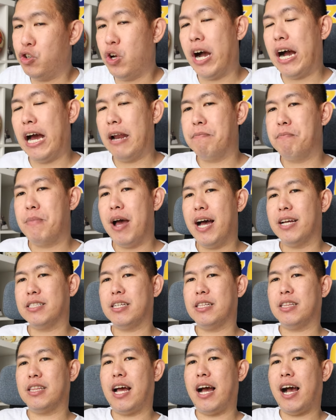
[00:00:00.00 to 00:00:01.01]
juga akan
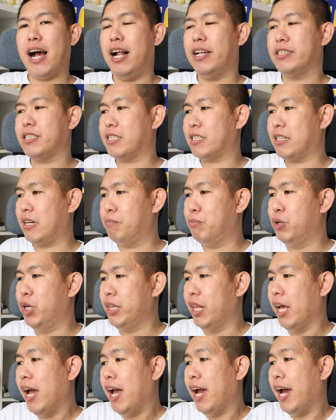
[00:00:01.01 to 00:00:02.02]
bahas tentang hal
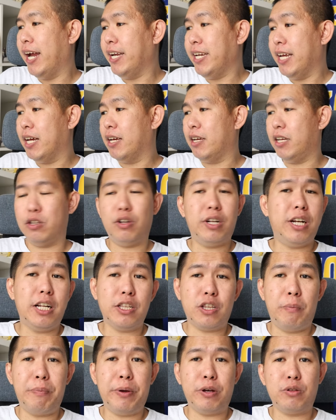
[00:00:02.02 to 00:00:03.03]
tersebut. And yeah, itu
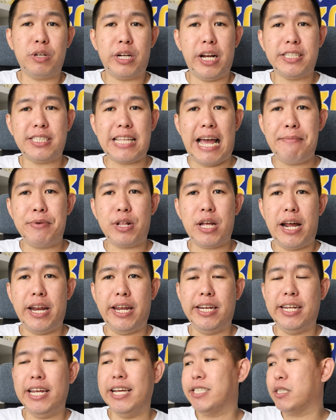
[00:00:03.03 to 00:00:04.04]
adalah topik untuk kelas Timeout
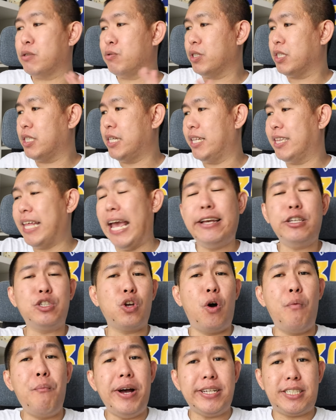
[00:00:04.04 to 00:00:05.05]
hari ini. I just wanna say thank you
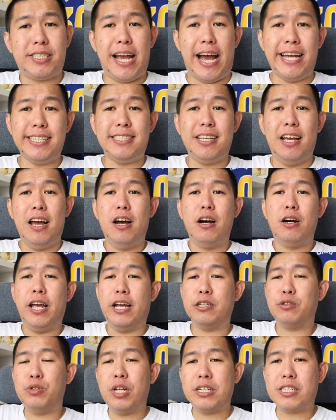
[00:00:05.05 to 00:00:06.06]
so much guys
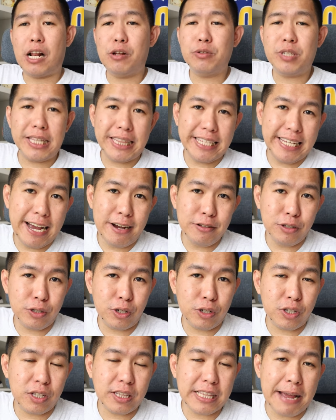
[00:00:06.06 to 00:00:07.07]
yang sudah selalu setia untuk
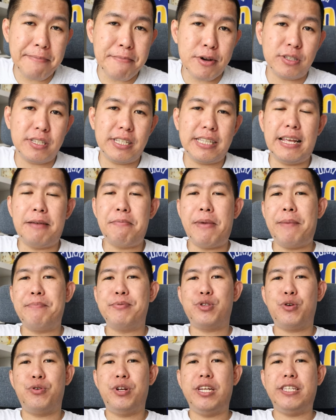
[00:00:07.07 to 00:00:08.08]
nonton Timeout setiap
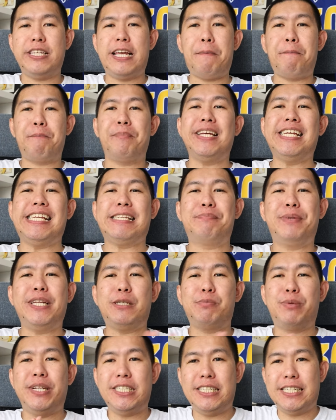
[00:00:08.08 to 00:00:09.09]
episodenya. Please,
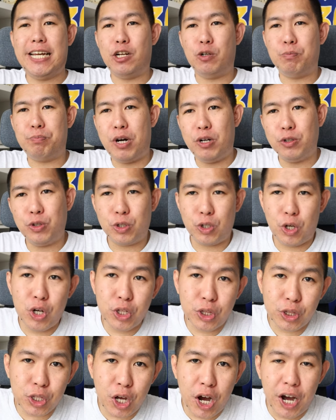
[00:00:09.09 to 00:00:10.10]
please, please jangan lupa untuk
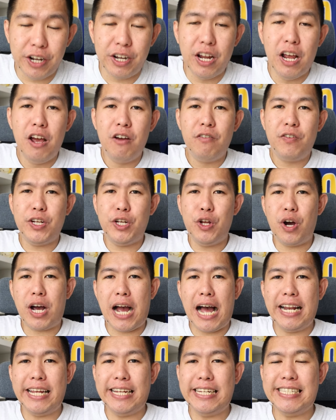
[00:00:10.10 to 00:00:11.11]
nonton video
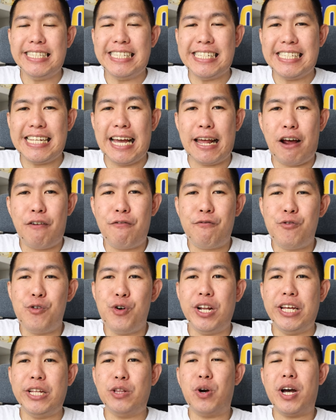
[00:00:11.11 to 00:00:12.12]
kali ini secara secara
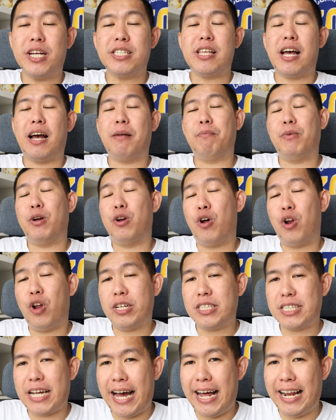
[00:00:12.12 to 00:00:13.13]
full itu kan sangat
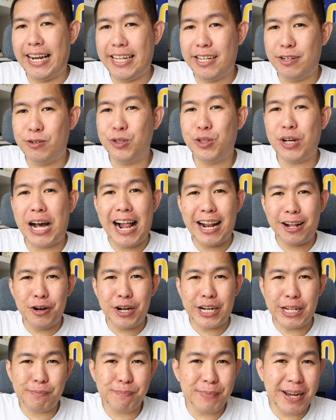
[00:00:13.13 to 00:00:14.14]
menolong sekali untuk
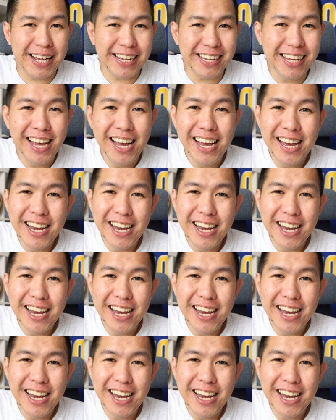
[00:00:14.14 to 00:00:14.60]
algoritma